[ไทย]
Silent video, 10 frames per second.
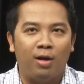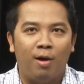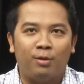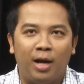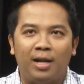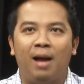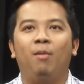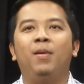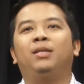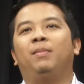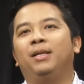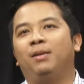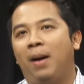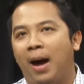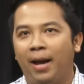เอาชนะผมได้
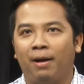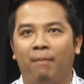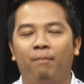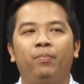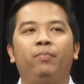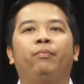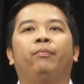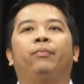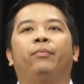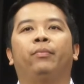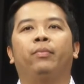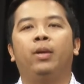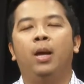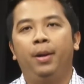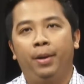สบายๆคหรัรืบว่าพี่โทนเอาชนะ
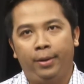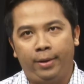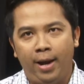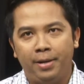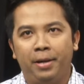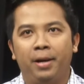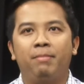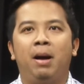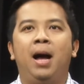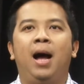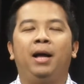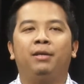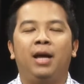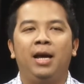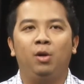นะ แค่เดินมาหาย
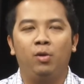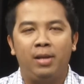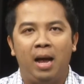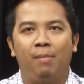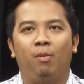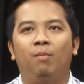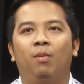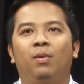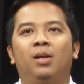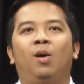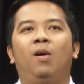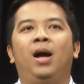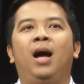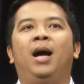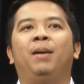ใจลดหน้าผมผมก็ร้อง
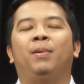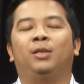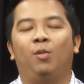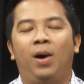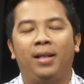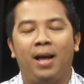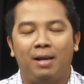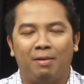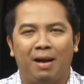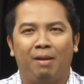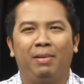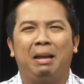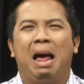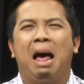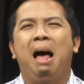ไห้ปัสสาลาดอยู่กลางเว
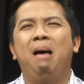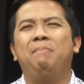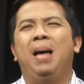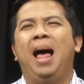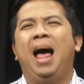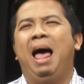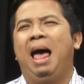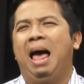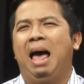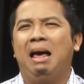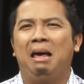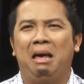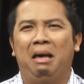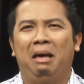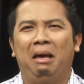ทอ้าวน้เ้
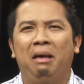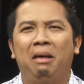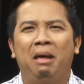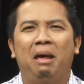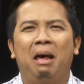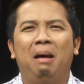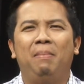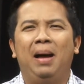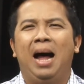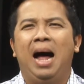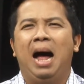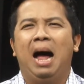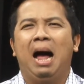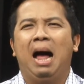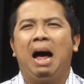ยา
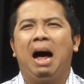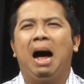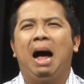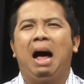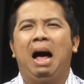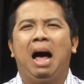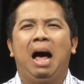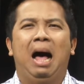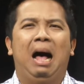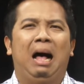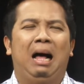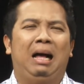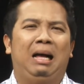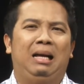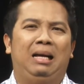อ้าอมีคนส่ง
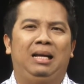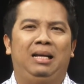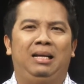SMS มาบอกว่า